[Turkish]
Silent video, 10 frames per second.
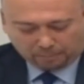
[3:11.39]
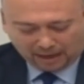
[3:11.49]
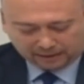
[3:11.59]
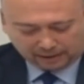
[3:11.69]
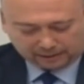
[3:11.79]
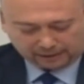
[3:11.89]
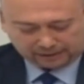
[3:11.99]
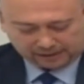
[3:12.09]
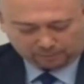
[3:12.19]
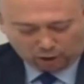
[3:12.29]
banka
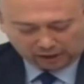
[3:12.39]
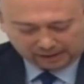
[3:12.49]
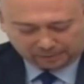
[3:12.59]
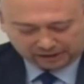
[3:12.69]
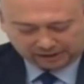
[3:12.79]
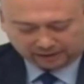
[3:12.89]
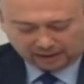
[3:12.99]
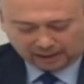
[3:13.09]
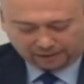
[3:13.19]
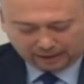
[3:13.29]
kredisi, muhasebecisi,
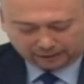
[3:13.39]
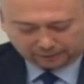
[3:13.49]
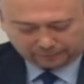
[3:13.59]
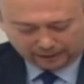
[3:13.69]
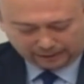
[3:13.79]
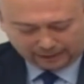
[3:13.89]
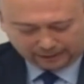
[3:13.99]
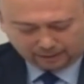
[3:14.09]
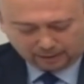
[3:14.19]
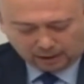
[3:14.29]
KDV
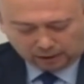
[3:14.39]
vergileri,